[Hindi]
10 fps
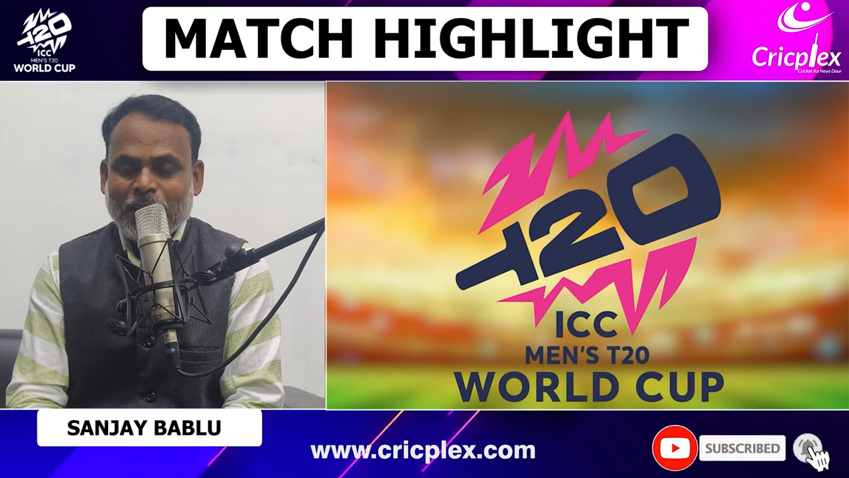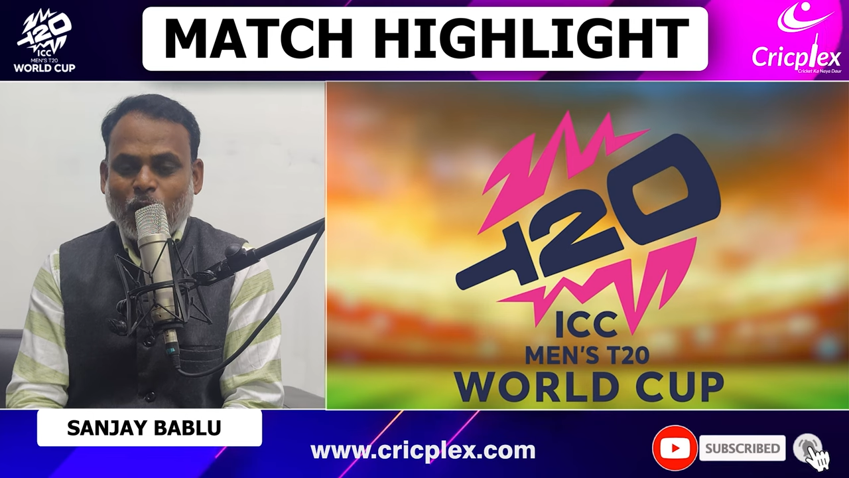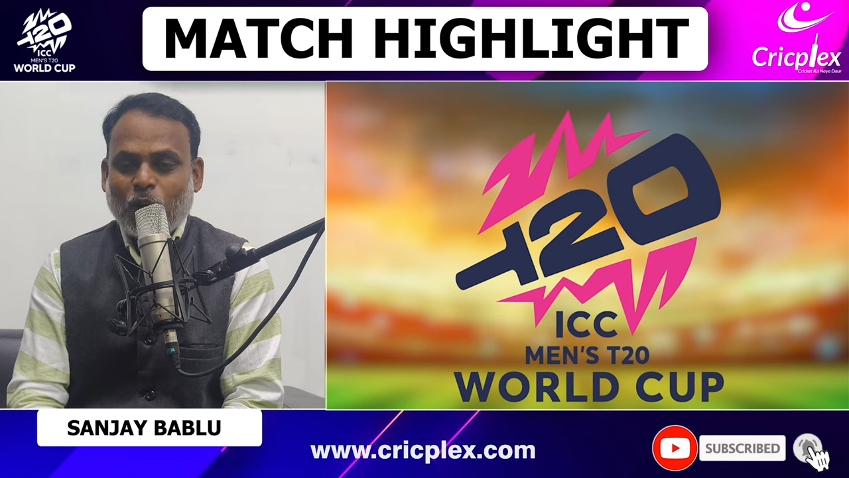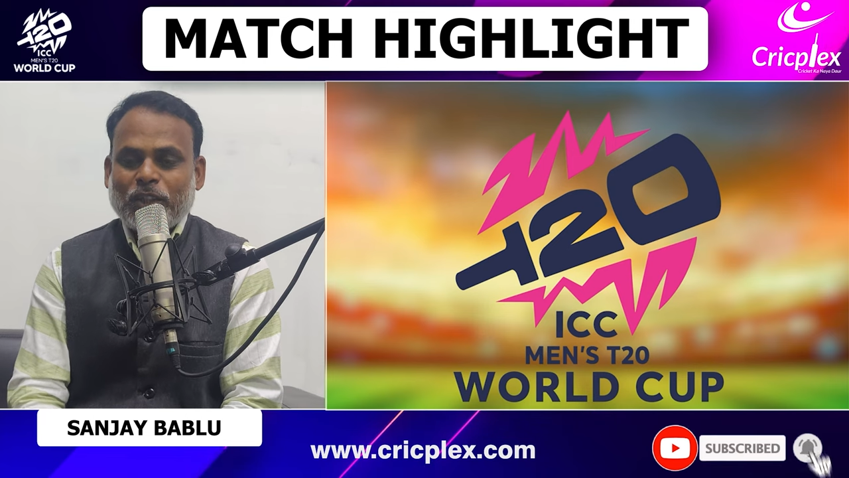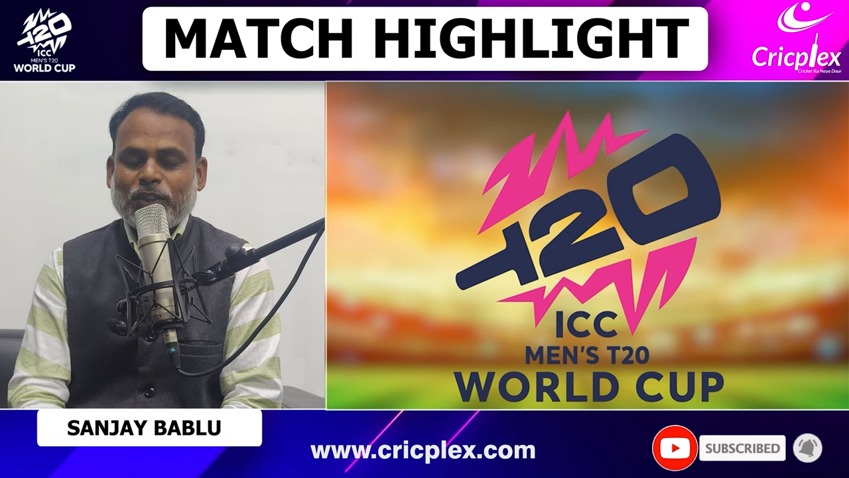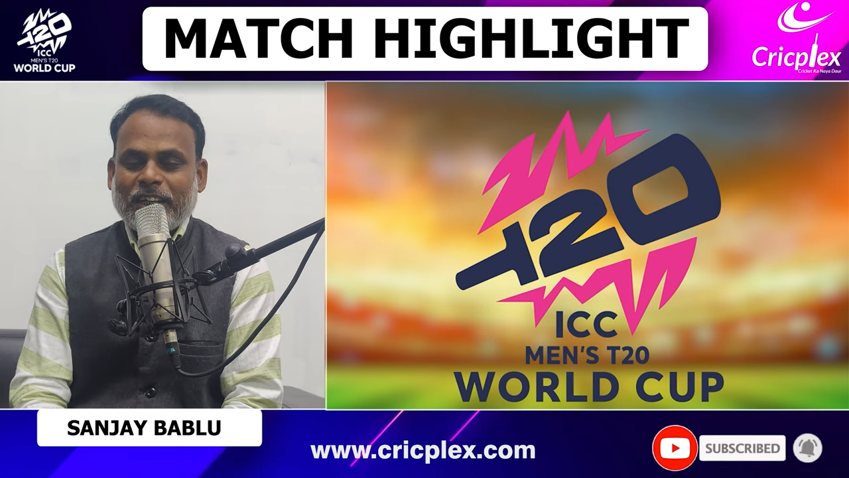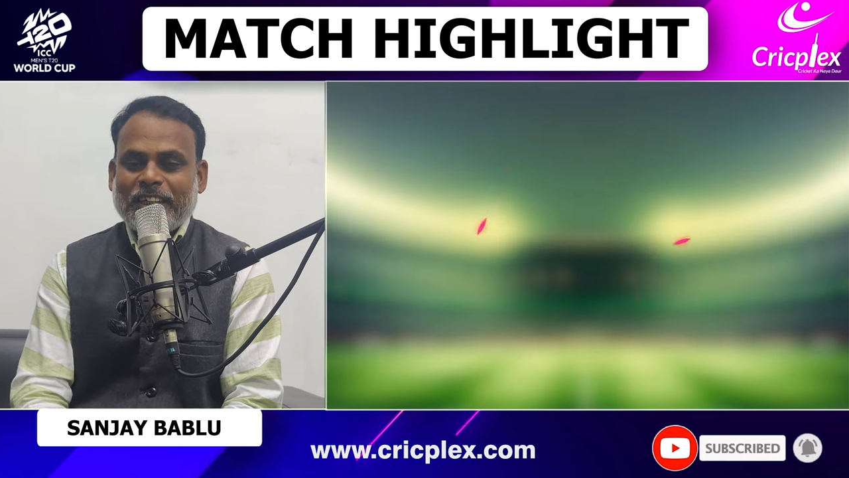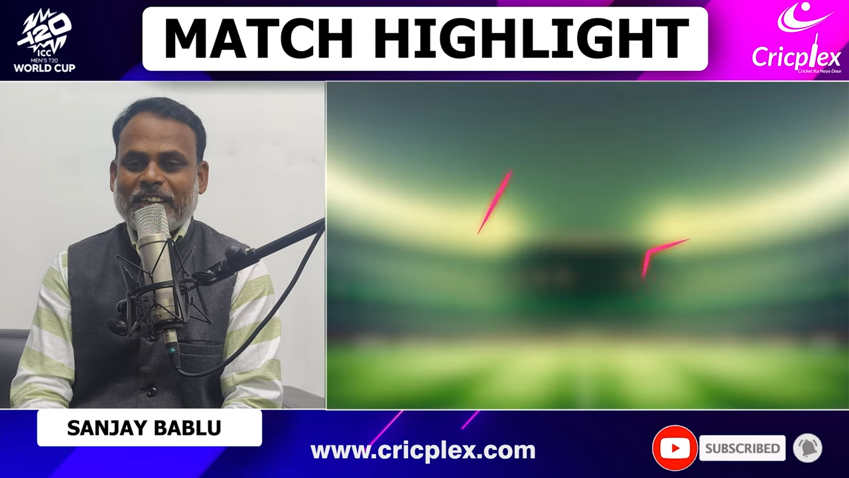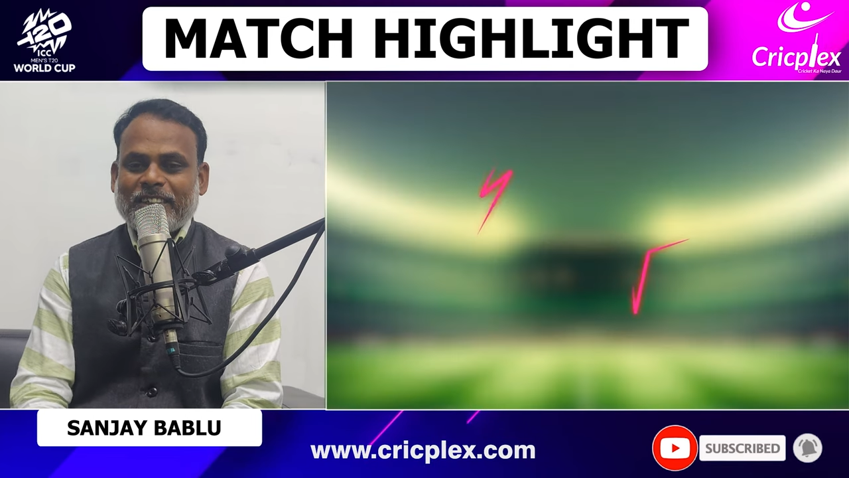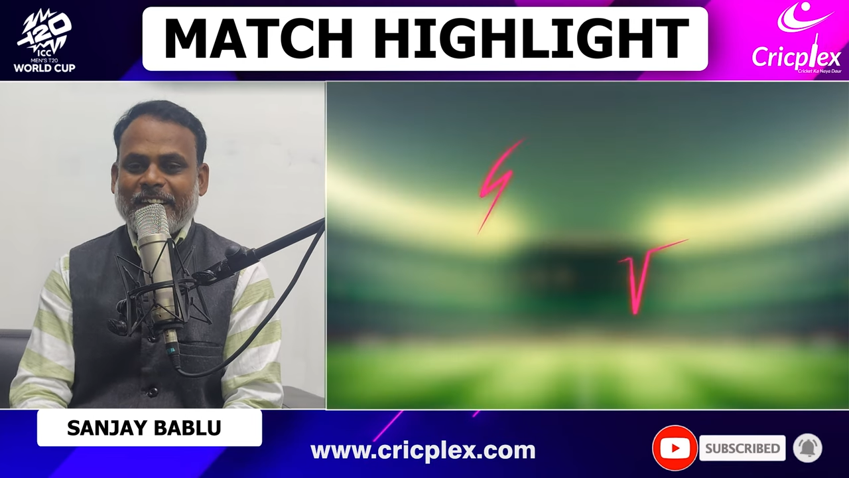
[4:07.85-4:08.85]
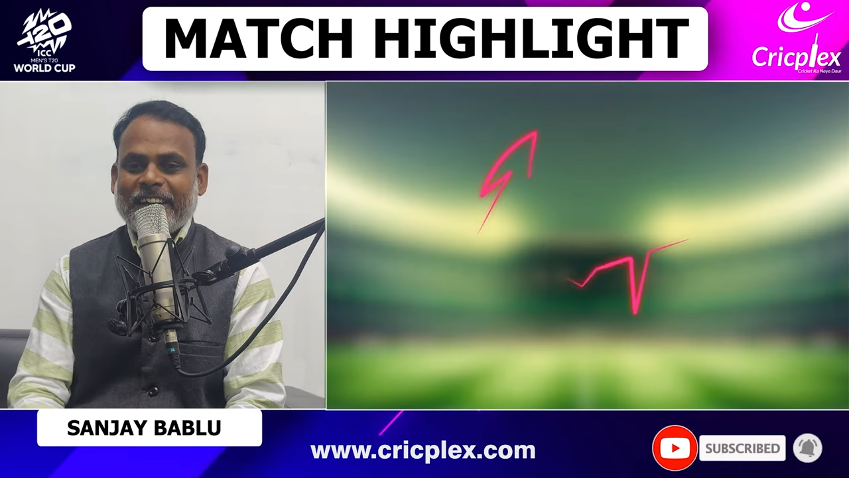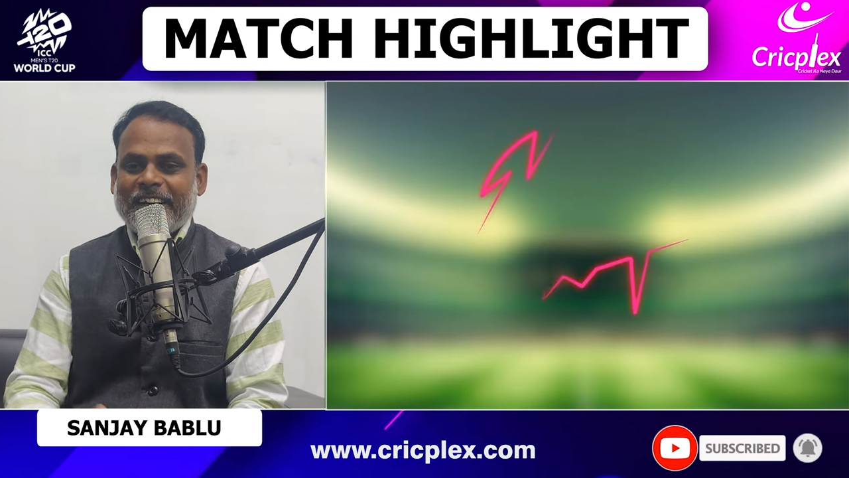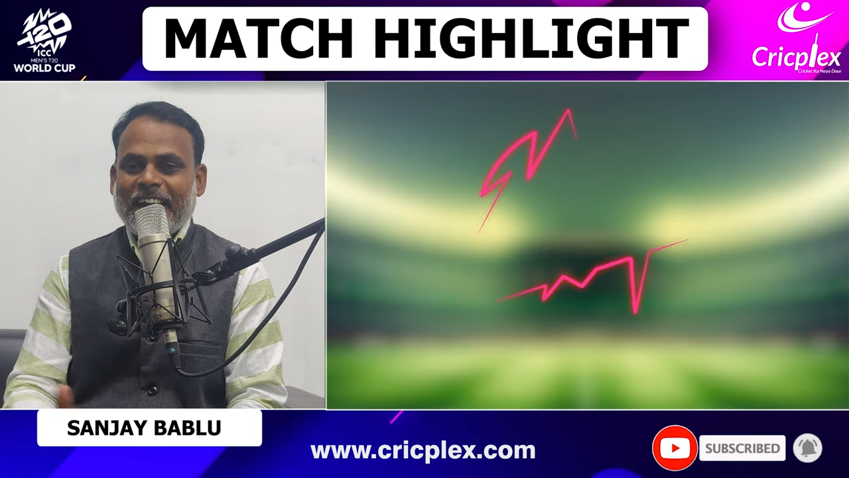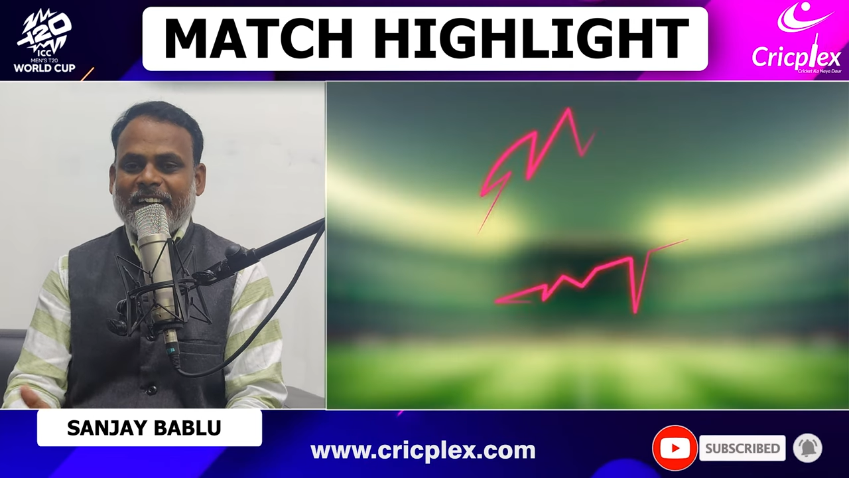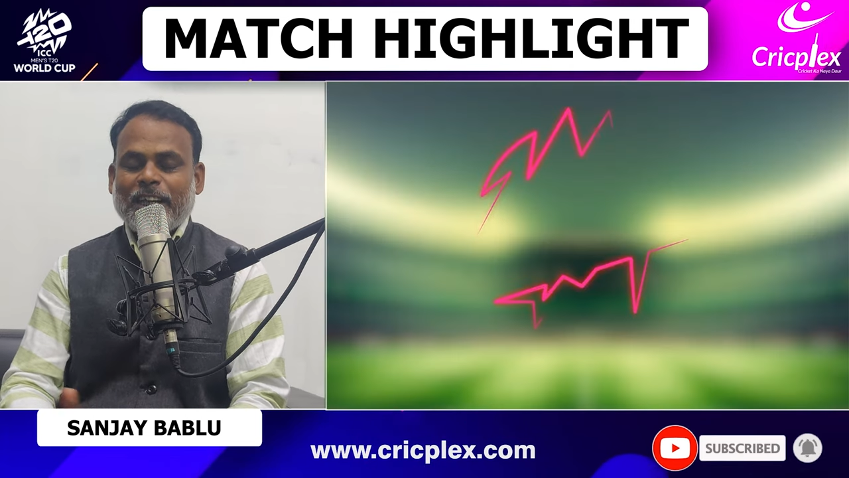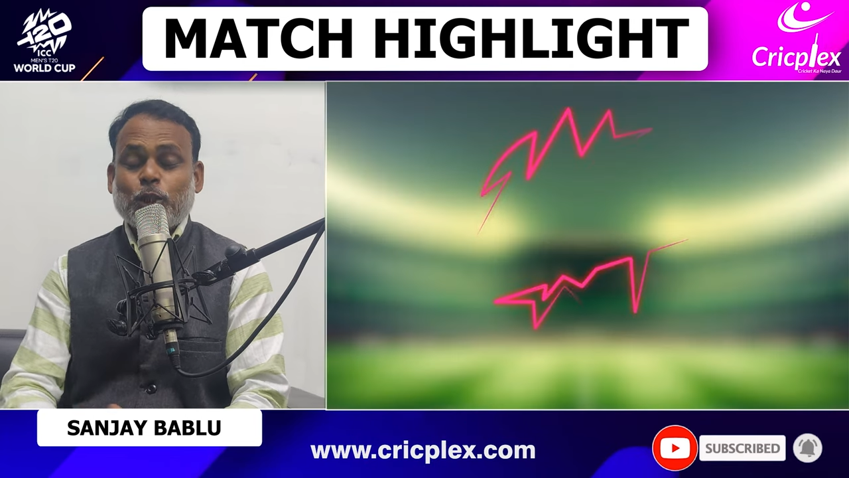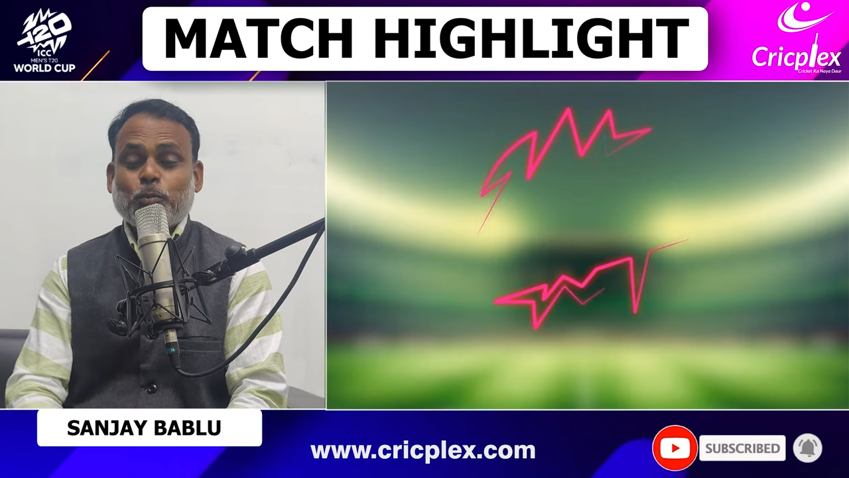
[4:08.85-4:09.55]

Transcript: और इस तरीके से इंग्लैंड ने इस